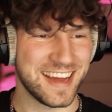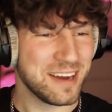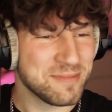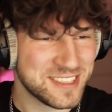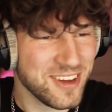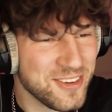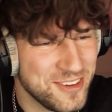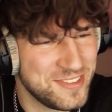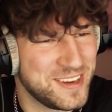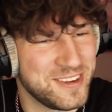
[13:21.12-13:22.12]
Hat mich doch
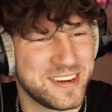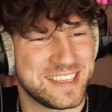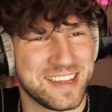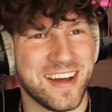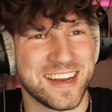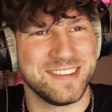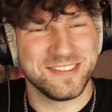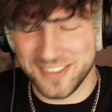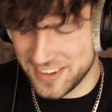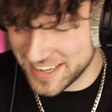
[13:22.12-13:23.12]
irgendwie glücklich gemacht, liebe
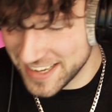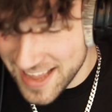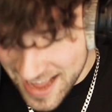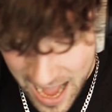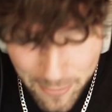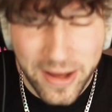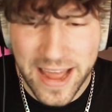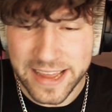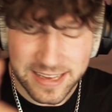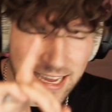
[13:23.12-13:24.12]
Freunde. Aber
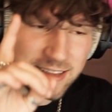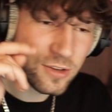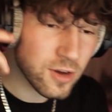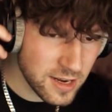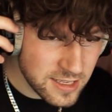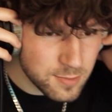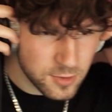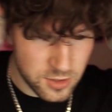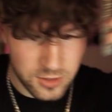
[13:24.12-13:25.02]
ey, ich hatte neulich, muss ich